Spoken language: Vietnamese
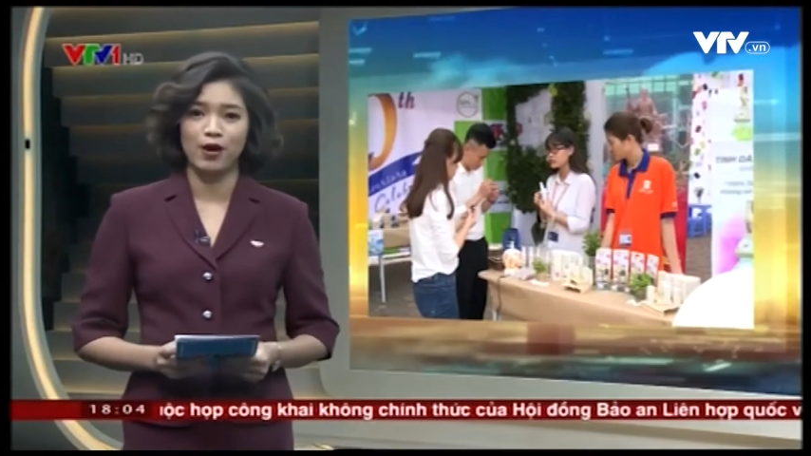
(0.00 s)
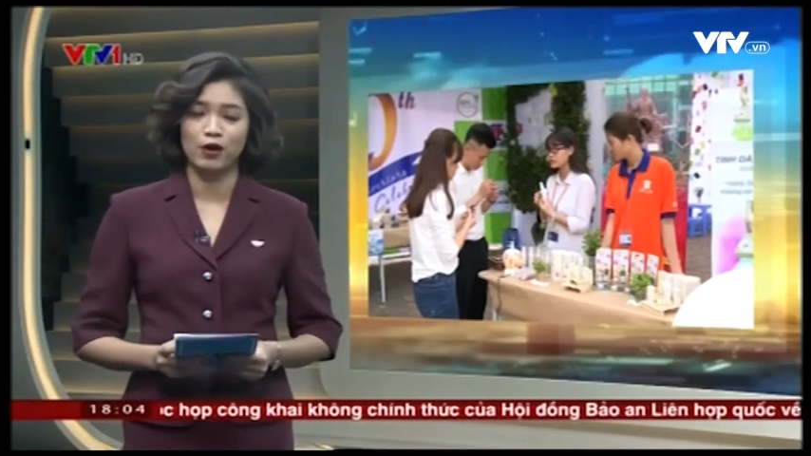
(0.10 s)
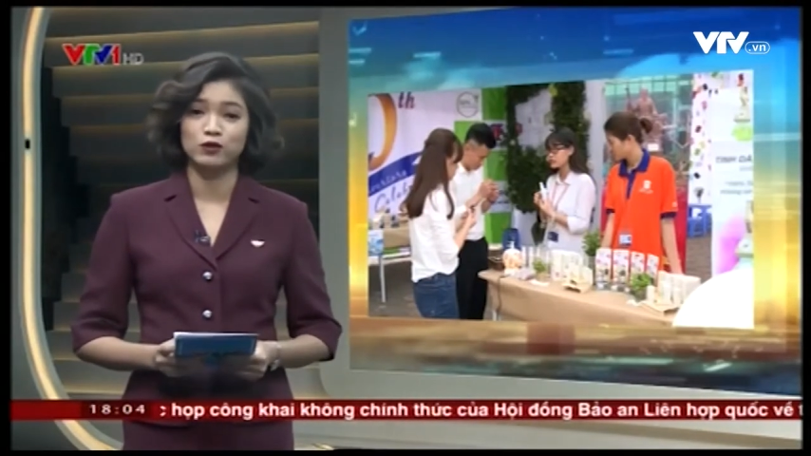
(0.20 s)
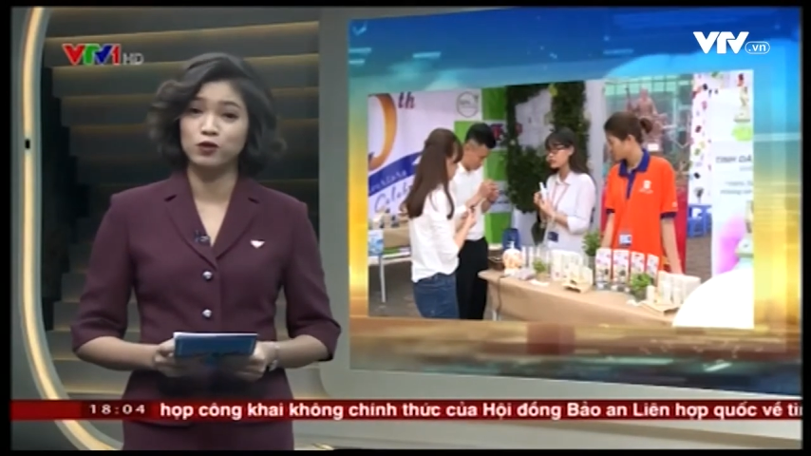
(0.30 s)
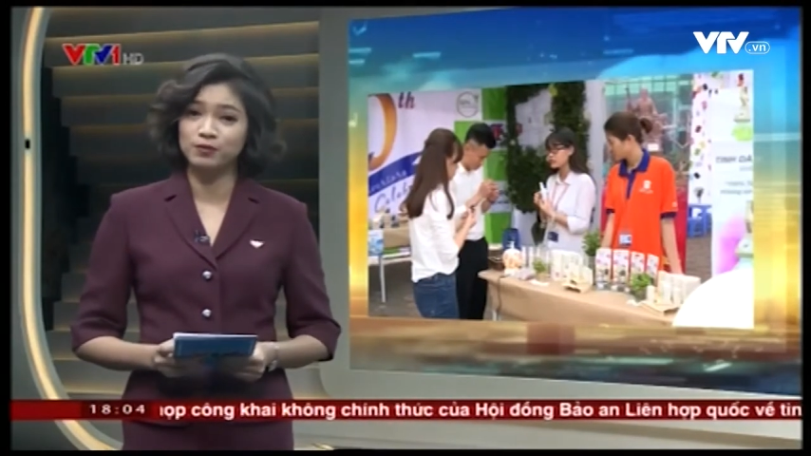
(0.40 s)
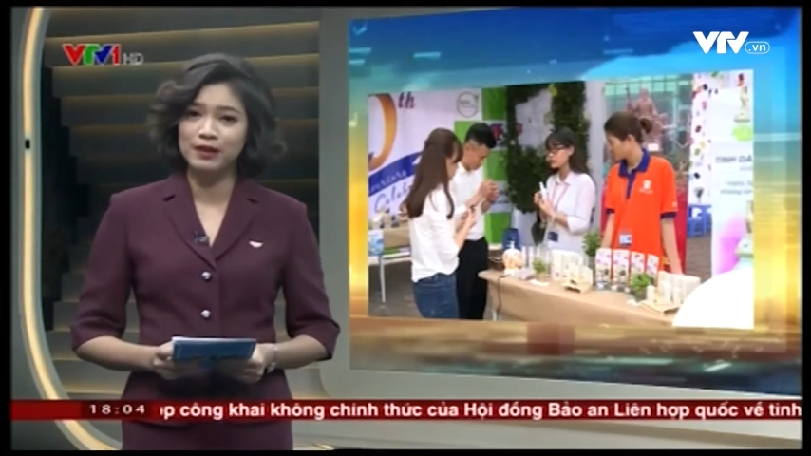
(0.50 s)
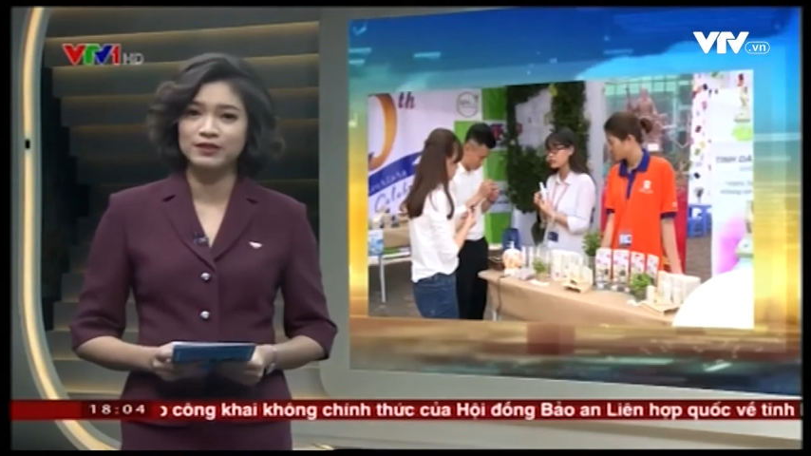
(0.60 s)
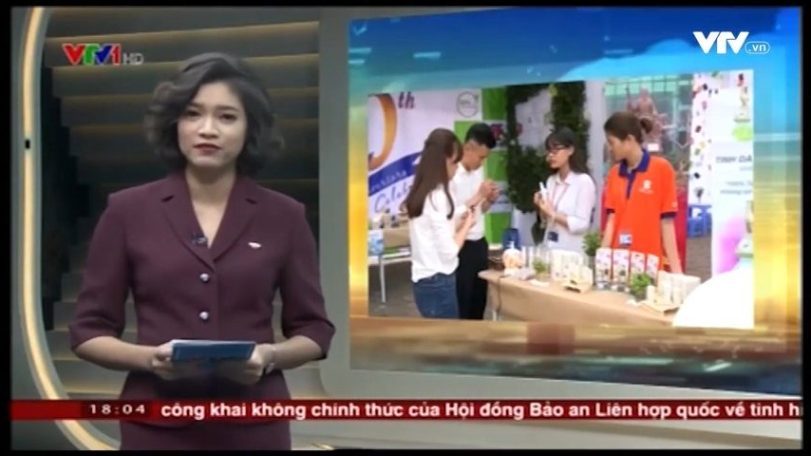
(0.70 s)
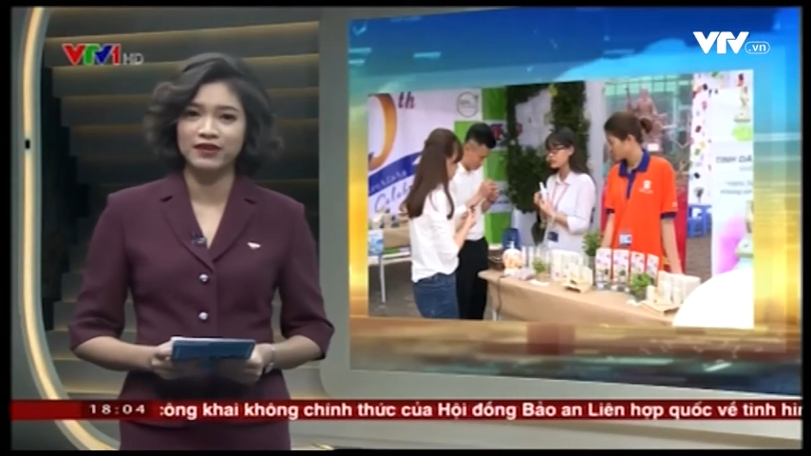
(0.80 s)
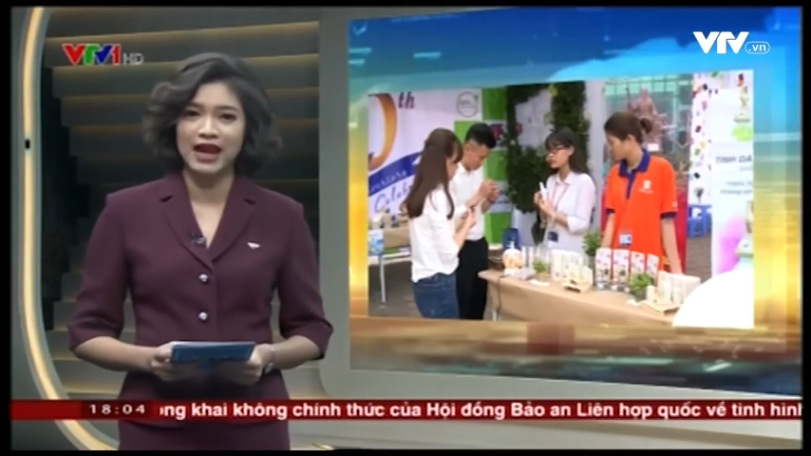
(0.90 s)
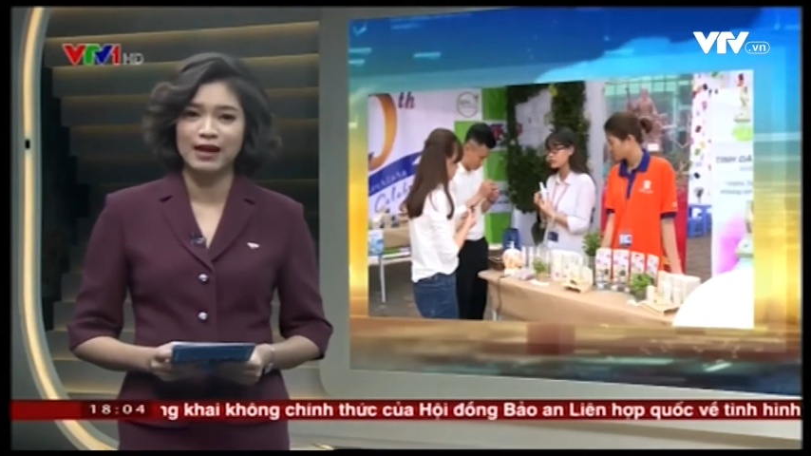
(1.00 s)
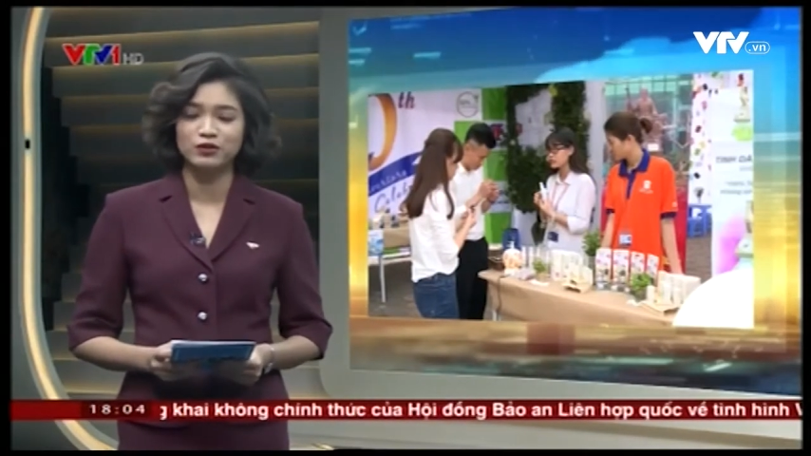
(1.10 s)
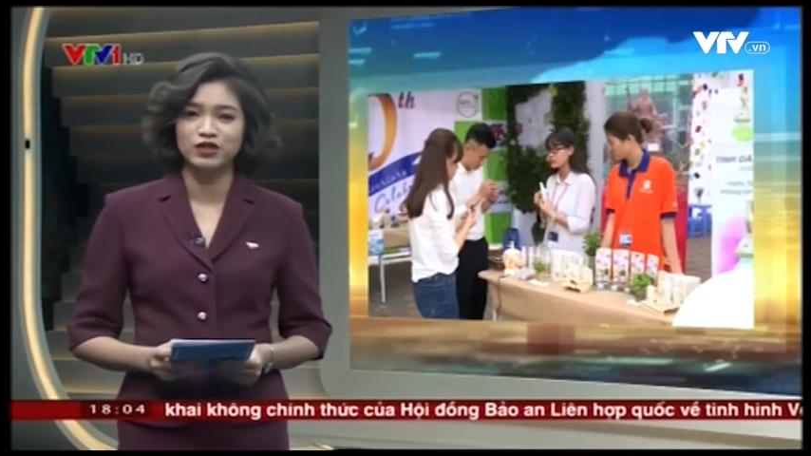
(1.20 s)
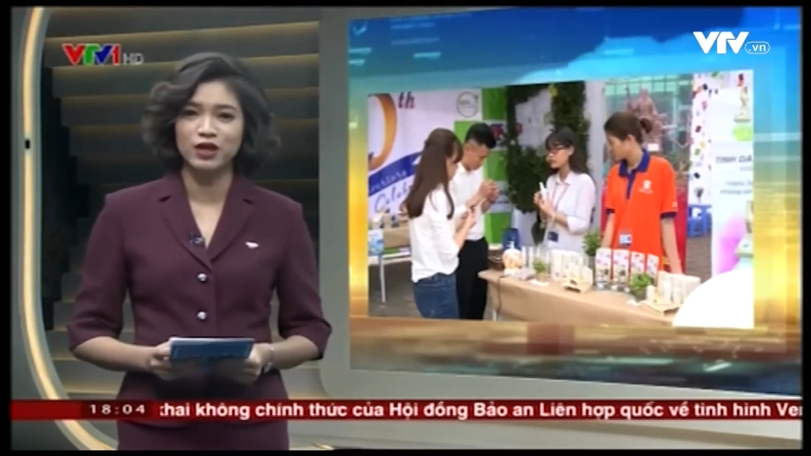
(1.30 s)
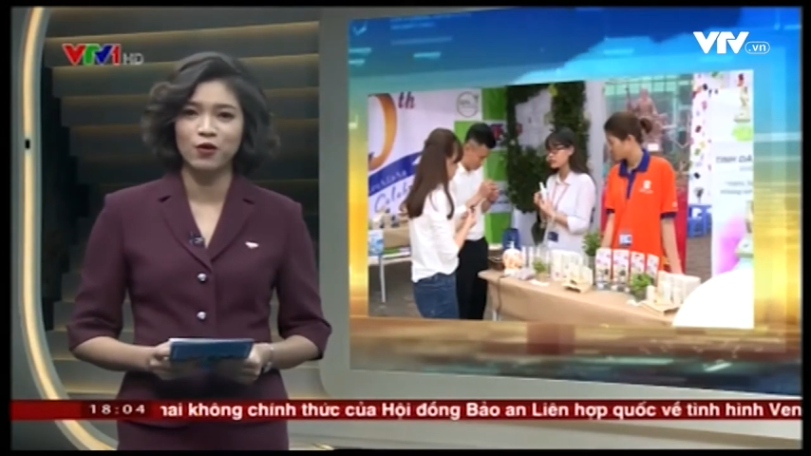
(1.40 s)
mà còn giúp tạo ra việc
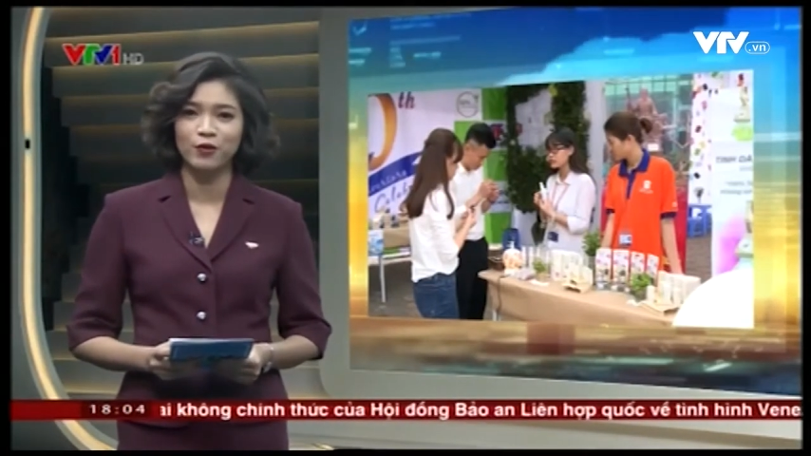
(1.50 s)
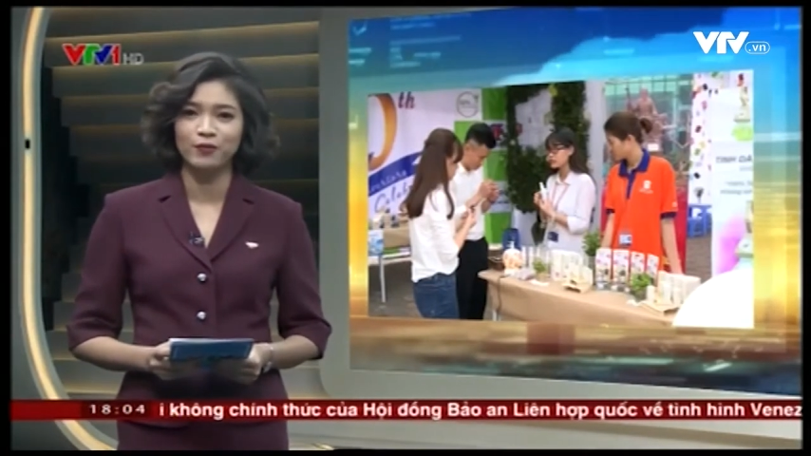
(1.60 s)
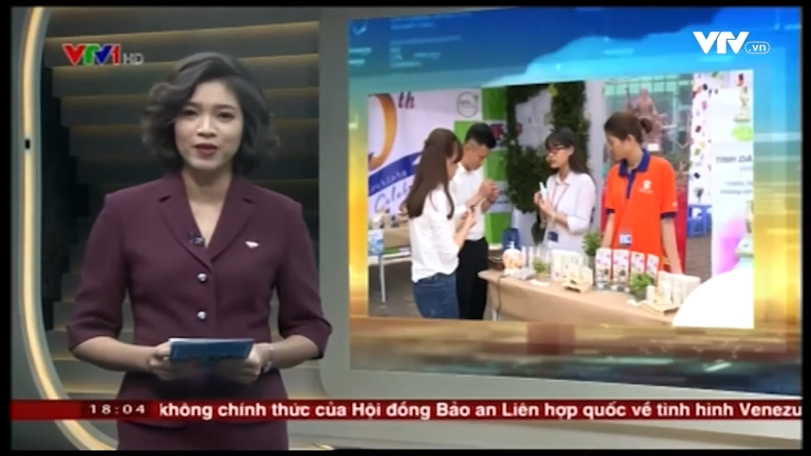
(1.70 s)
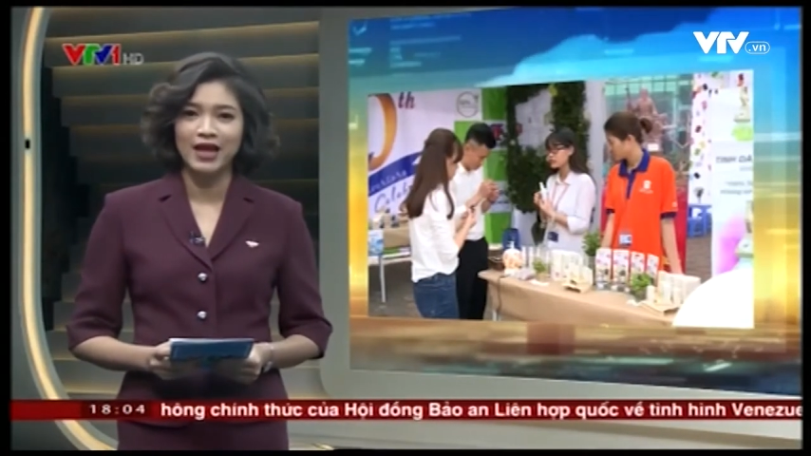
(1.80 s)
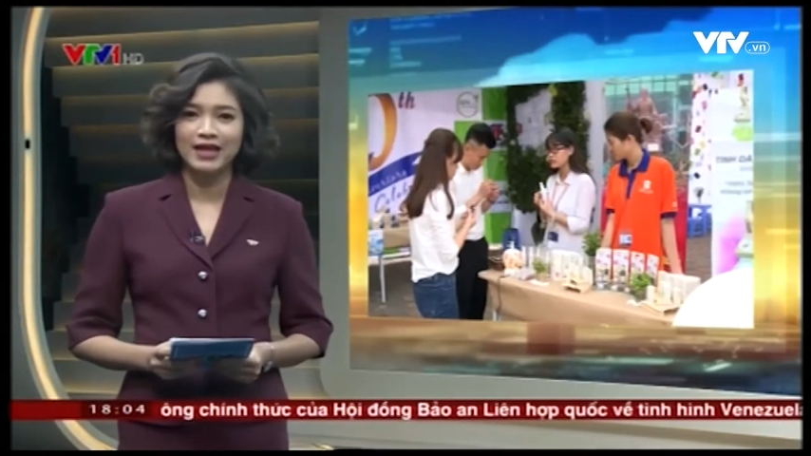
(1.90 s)
làm cho xã hội.